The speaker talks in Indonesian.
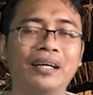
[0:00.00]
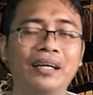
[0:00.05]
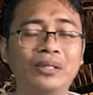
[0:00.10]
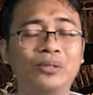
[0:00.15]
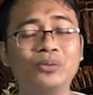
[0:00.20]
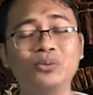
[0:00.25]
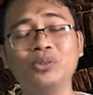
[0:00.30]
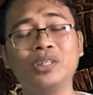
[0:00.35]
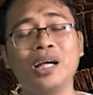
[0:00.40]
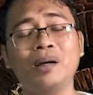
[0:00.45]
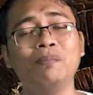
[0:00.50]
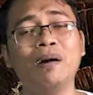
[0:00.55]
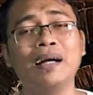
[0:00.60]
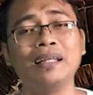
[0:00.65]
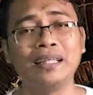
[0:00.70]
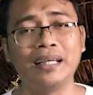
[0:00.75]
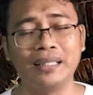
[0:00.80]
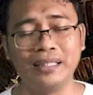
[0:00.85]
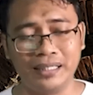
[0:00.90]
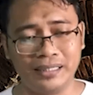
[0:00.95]
itu juga
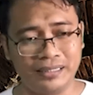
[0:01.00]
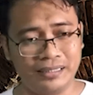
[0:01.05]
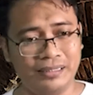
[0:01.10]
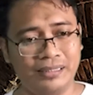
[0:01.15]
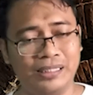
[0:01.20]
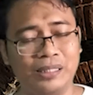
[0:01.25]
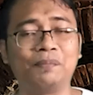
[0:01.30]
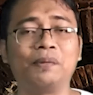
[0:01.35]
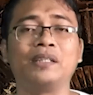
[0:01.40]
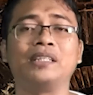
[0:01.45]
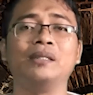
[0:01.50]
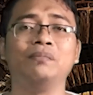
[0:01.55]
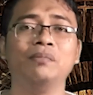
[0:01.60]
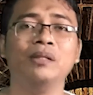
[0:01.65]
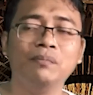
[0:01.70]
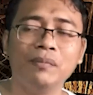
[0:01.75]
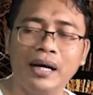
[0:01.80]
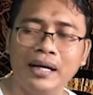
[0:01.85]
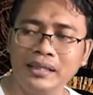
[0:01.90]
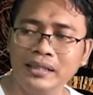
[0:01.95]
banyak yang seperti
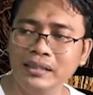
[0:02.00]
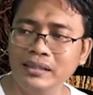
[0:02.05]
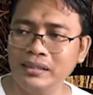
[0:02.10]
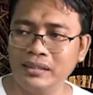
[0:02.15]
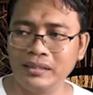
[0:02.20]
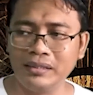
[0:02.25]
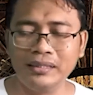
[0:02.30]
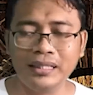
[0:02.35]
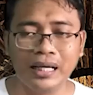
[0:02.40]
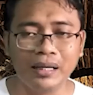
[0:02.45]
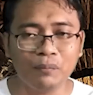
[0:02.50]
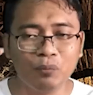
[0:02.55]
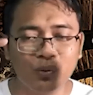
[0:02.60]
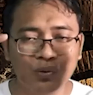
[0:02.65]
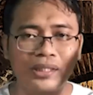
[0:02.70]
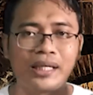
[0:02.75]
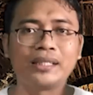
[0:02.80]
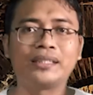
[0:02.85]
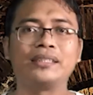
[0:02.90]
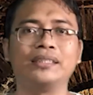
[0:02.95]
Bima ini, yang
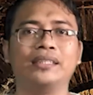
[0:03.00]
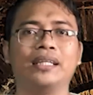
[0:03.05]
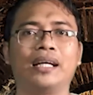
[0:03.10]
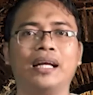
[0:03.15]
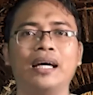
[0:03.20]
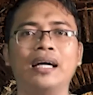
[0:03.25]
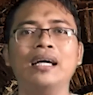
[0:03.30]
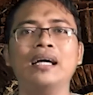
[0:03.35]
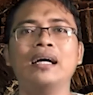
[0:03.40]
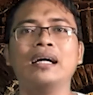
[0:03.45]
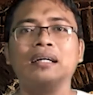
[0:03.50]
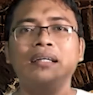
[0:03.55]
buta sejarah,